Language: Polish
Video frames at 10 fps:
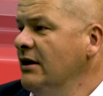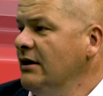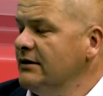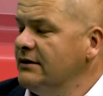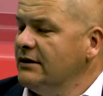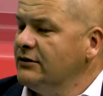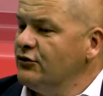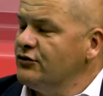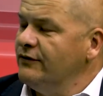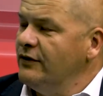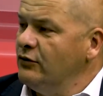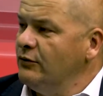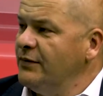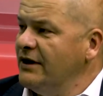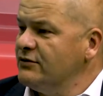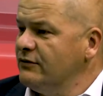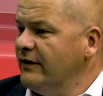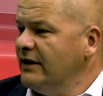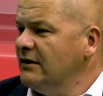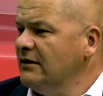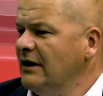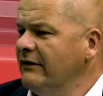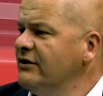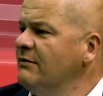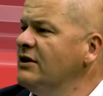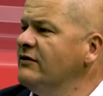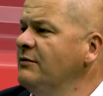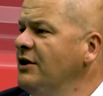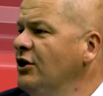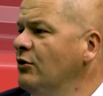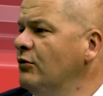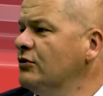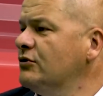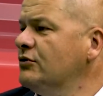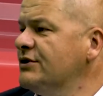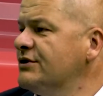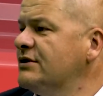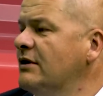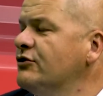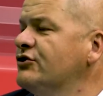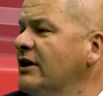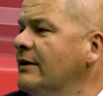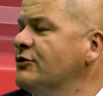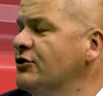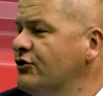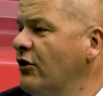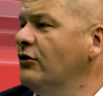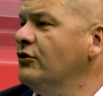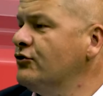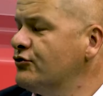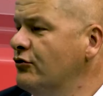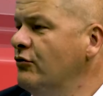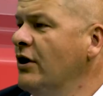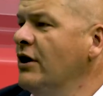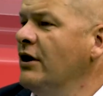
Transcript: e, dyrektorzy wielu placówek, ja nawet nie będę wymieniał, bo to jest cały szereg przedszkoli i szkół,